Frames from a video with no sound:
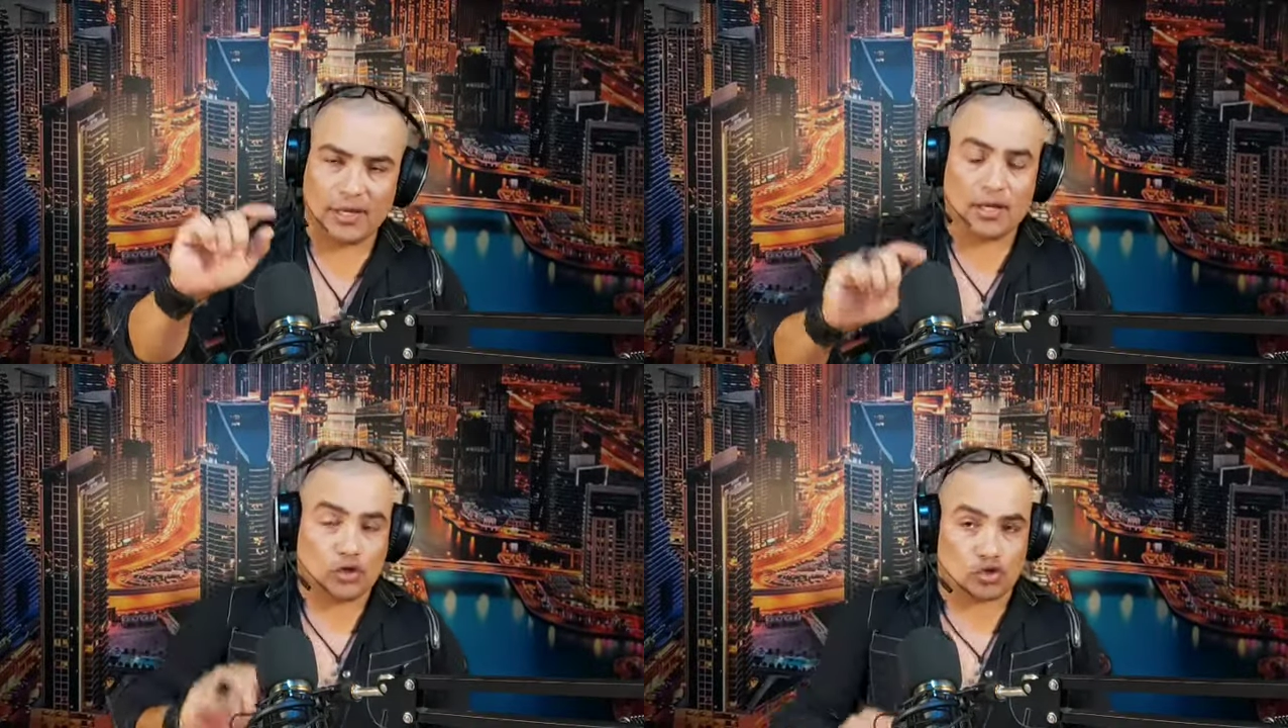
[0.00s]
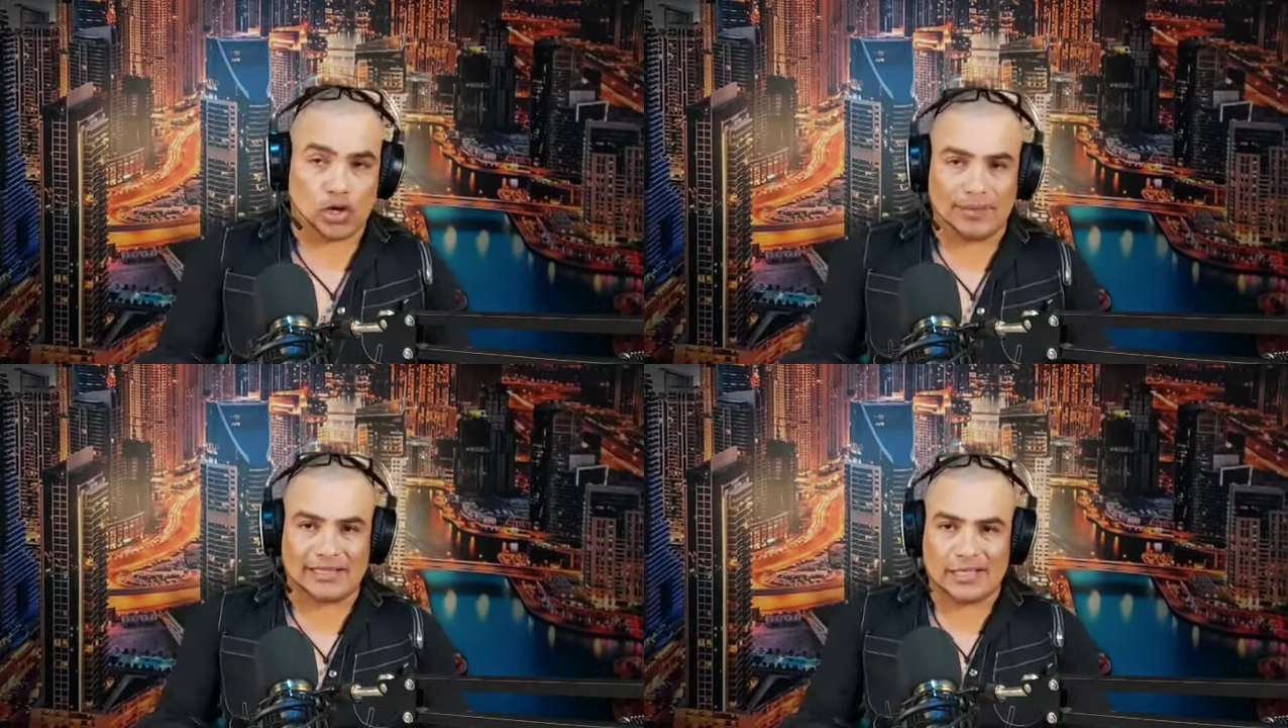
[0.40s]
No
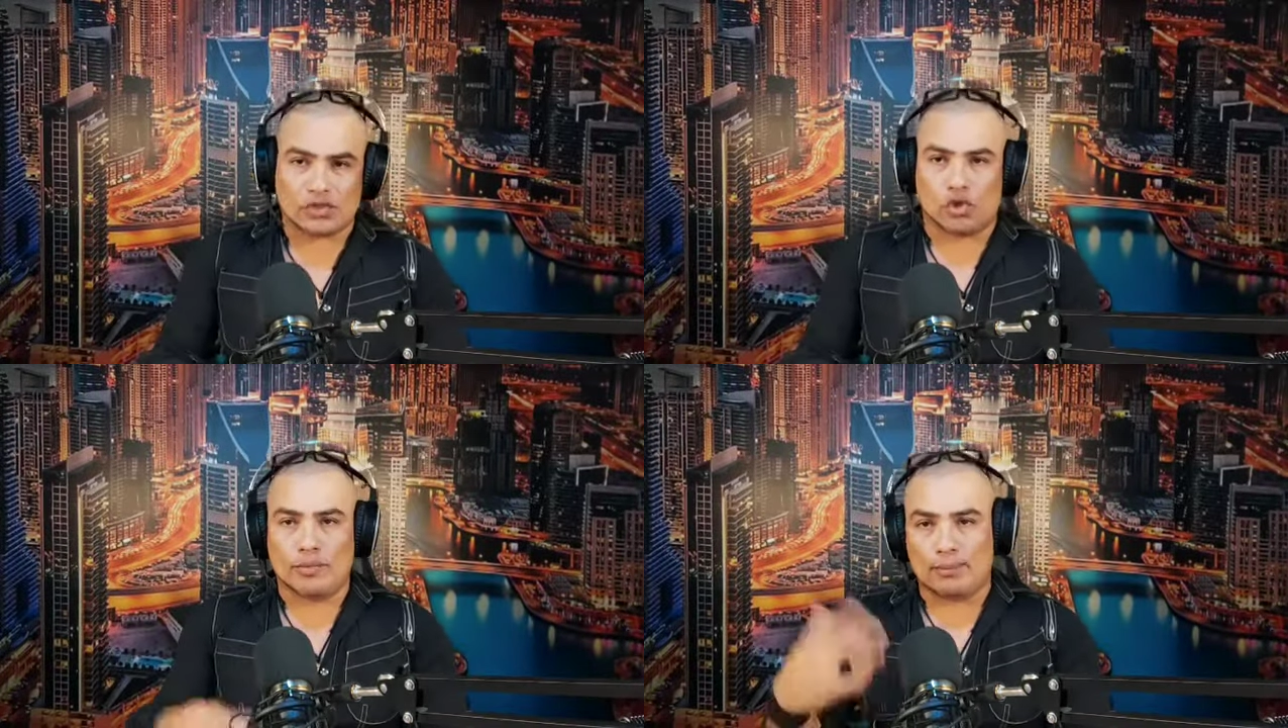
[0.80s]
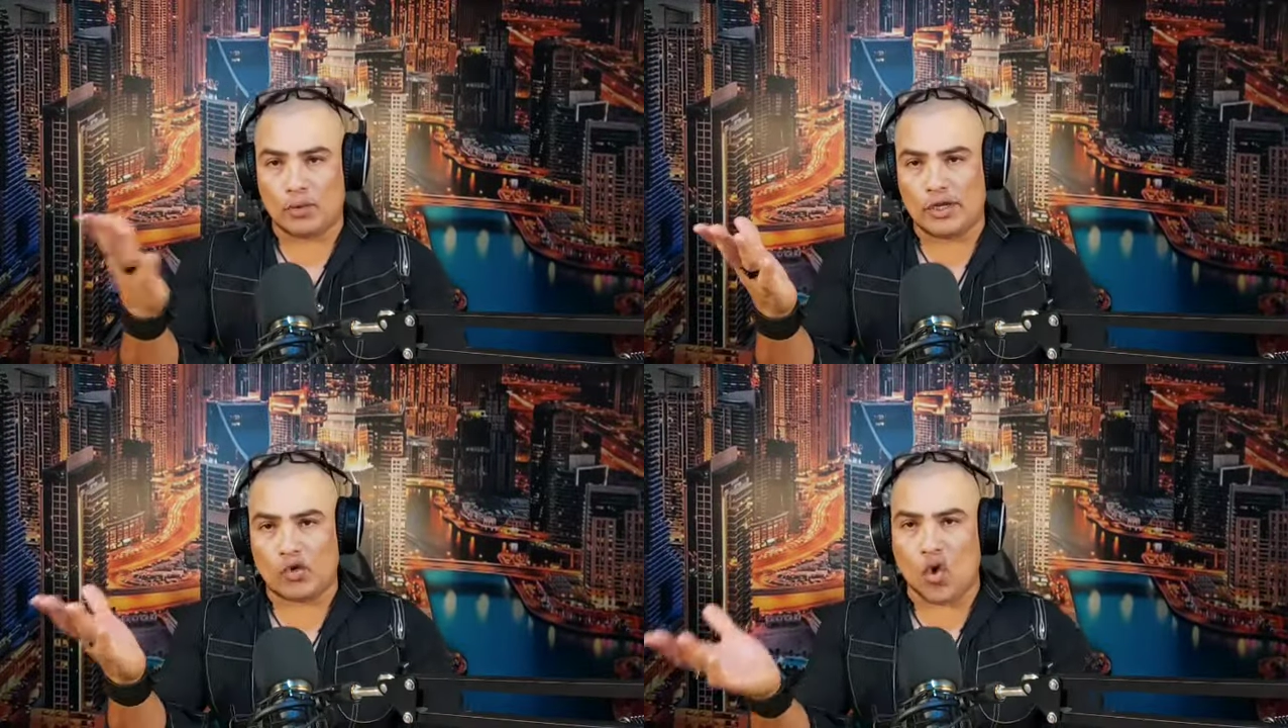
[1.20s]
solamente eso, mi
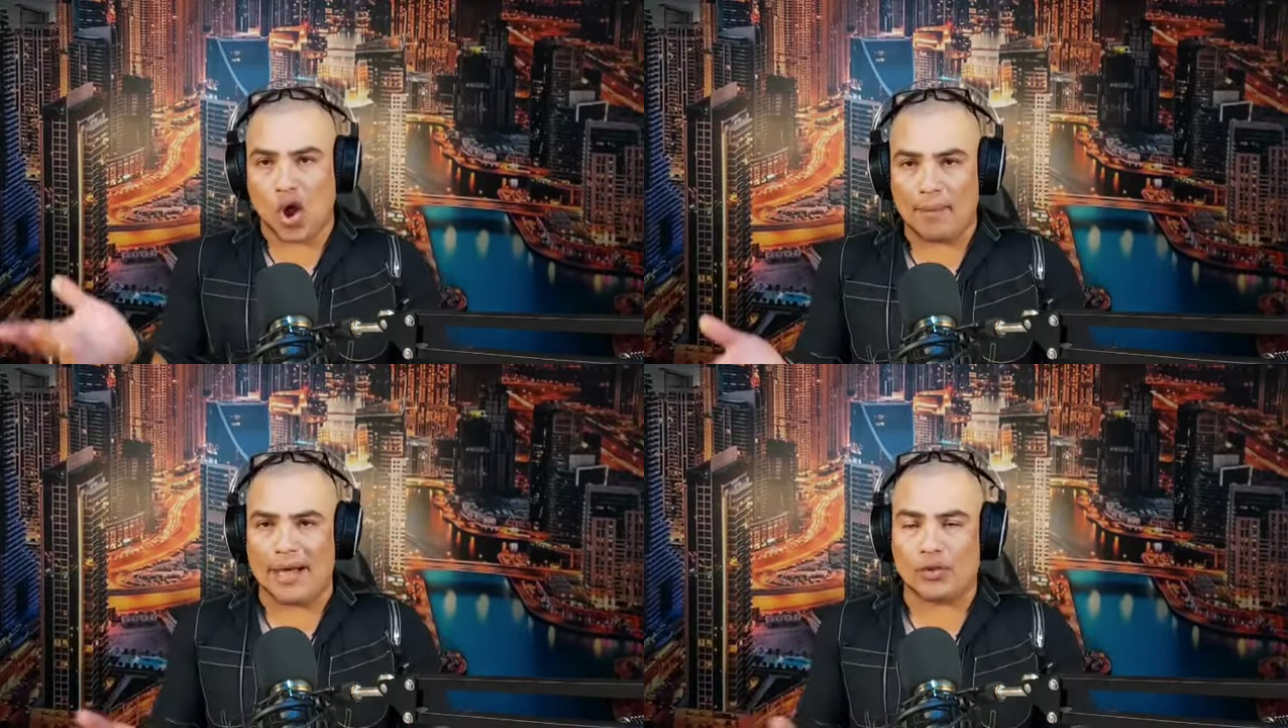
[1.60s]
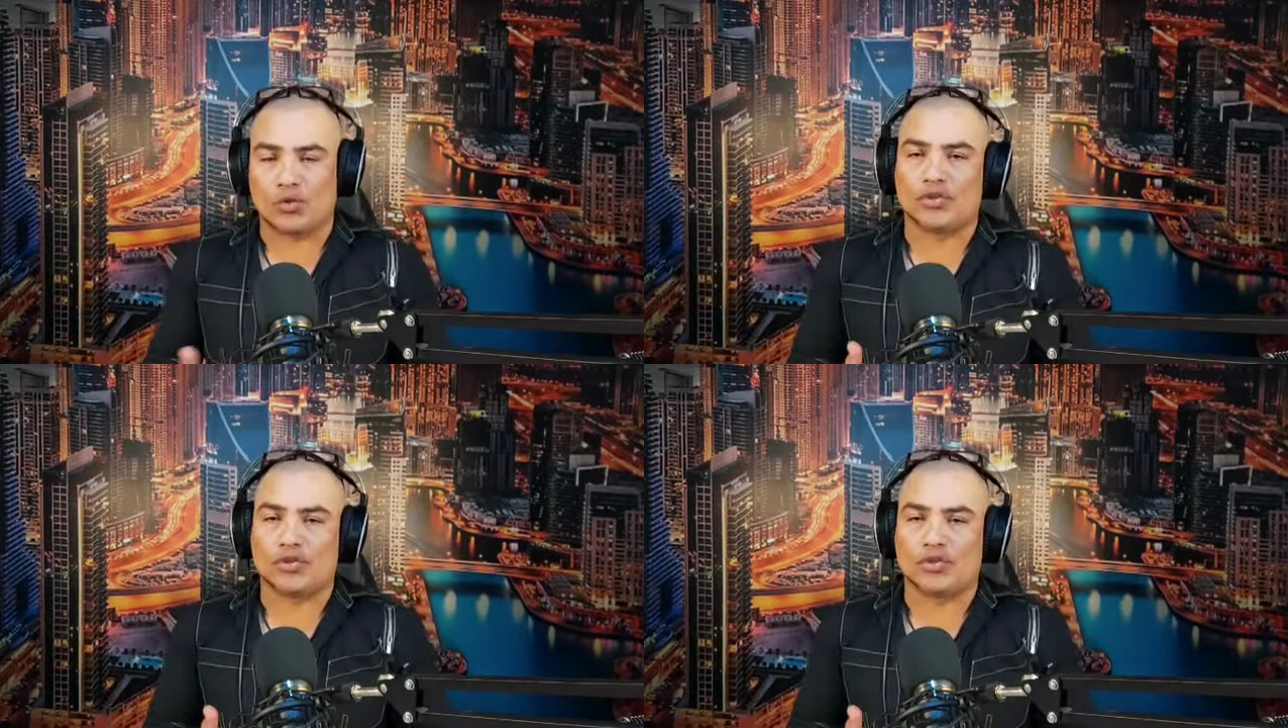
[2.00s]
público amado,